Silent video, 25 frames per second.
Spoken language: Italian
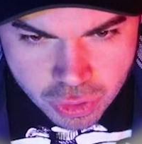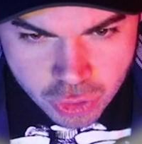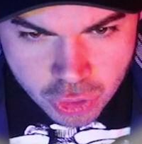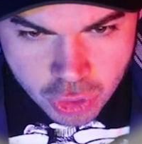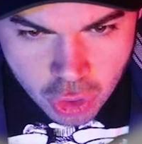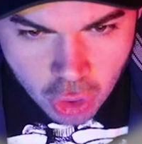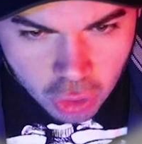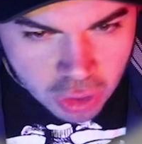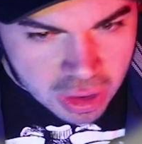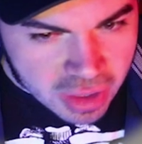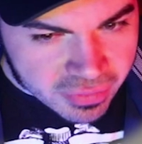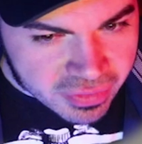
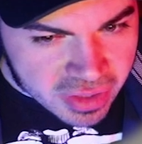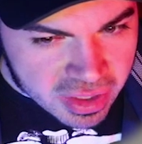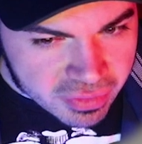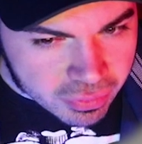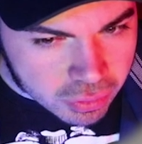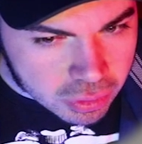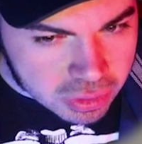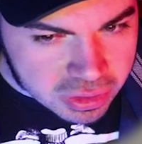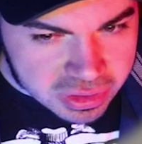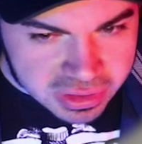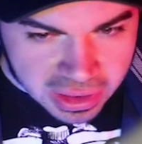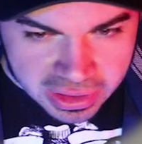Non
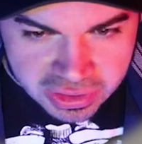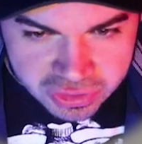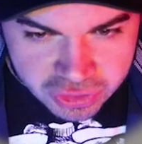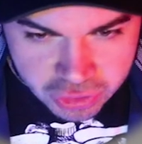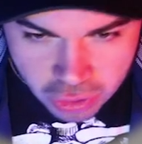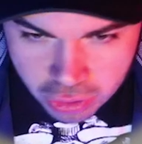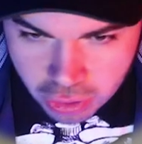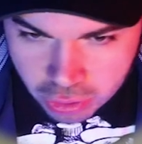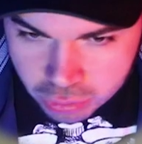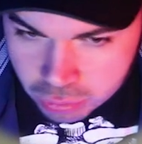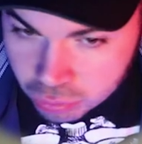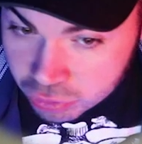avevo
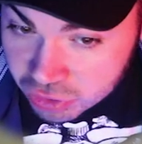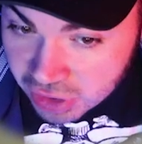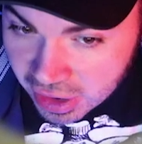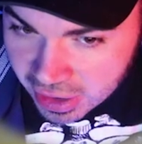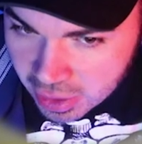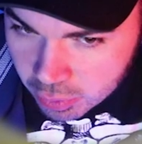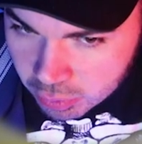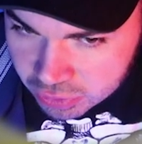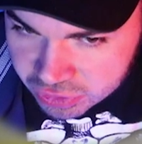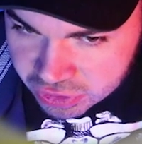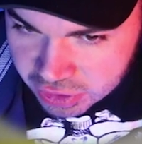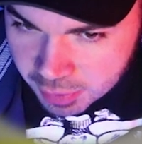intenzione di
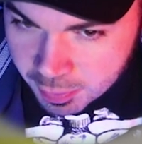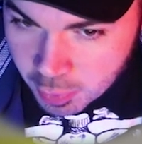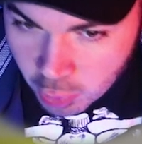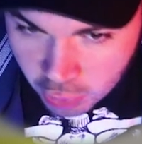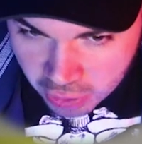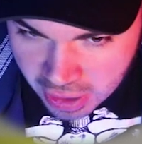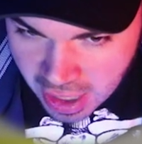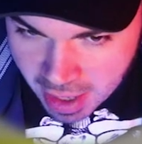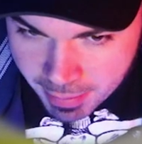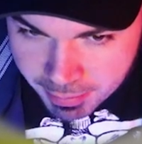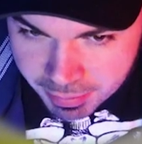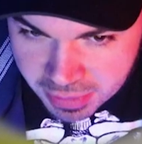usare questi
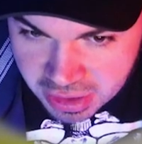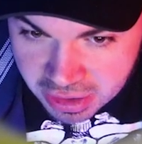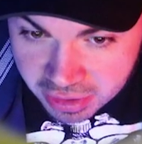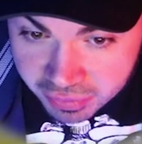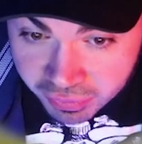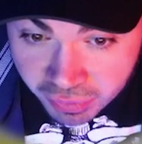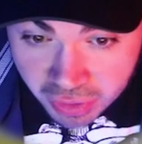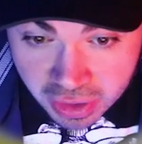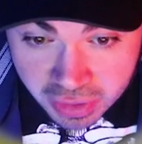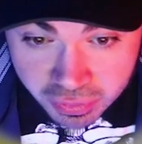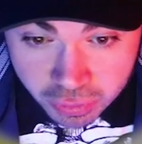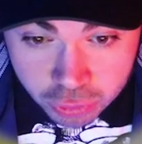programmi,
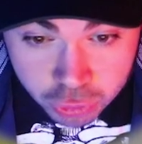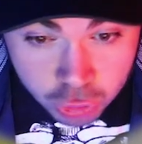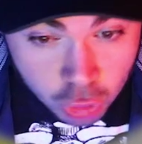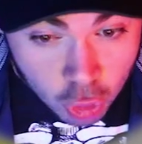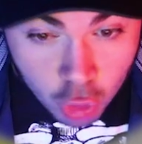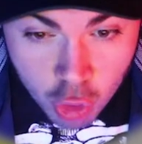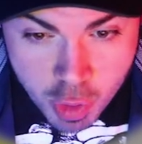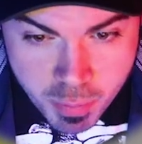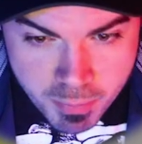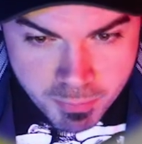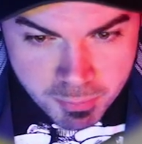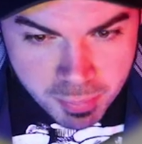volevo
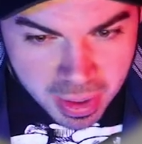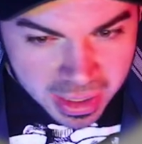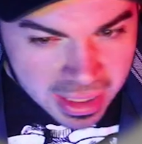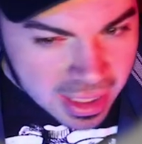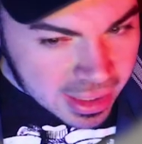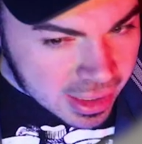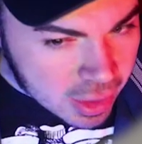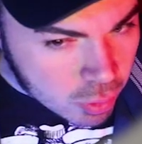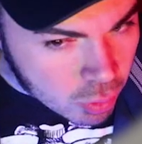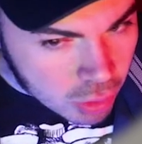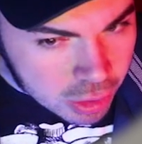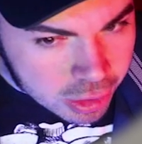solo
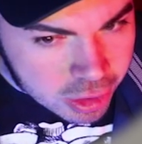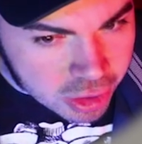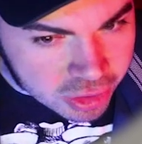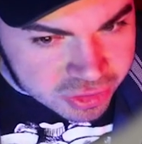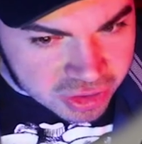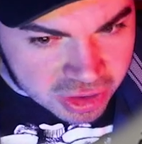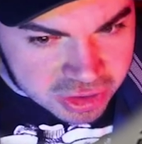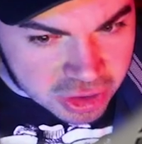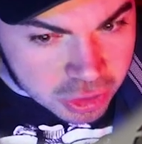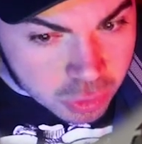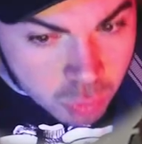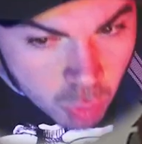imparare
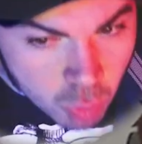qualcosa di